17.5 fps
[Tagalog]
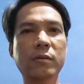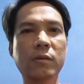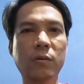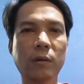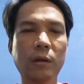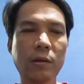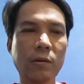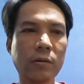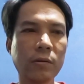
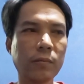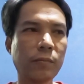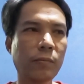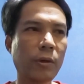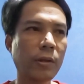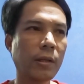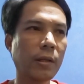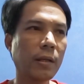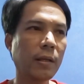So ganun.
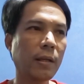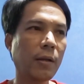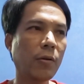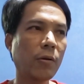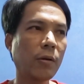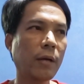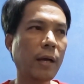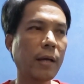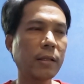Pwede rin
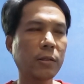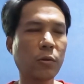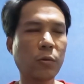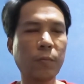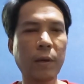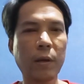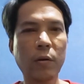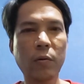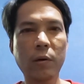ano guys,
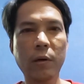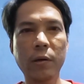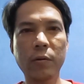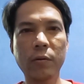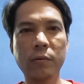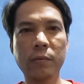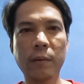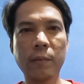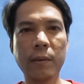kung meron
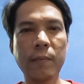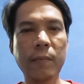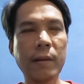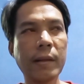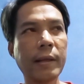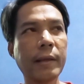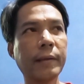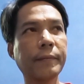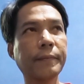kayong
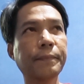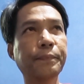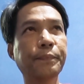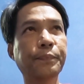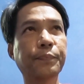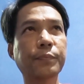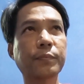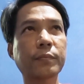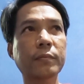mabibiling
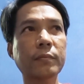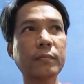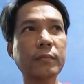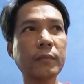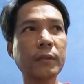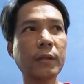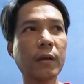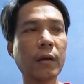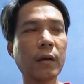
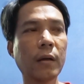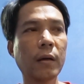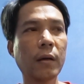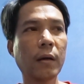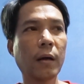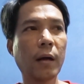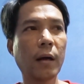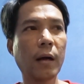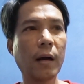
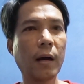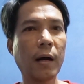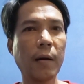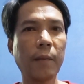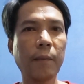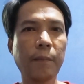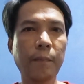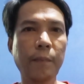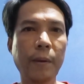
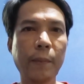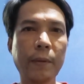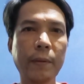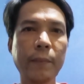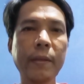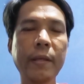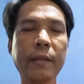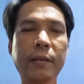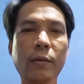uh,
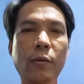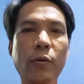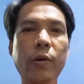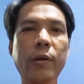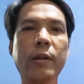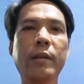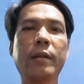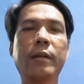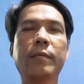peppermint
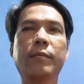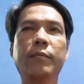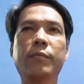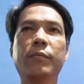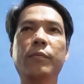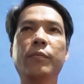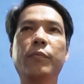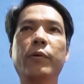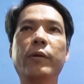oil.
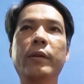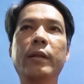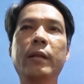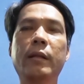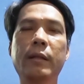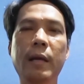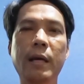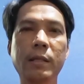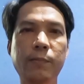Pwede
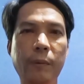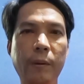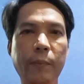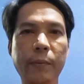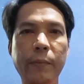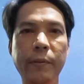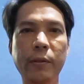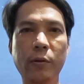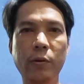rin guys,
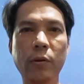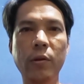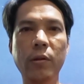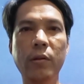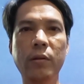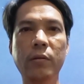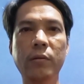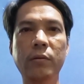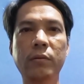peppermint oil.
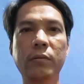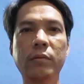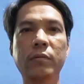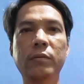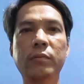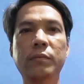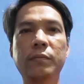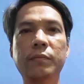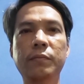
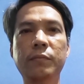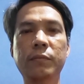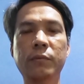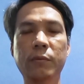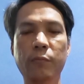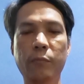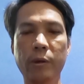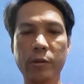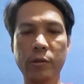
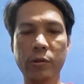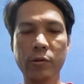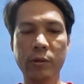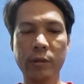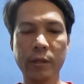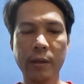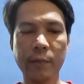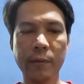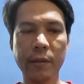Pwede nyo
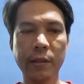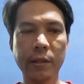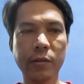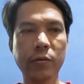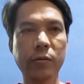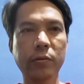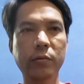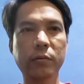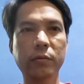rin
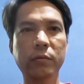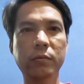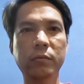gamitin yun.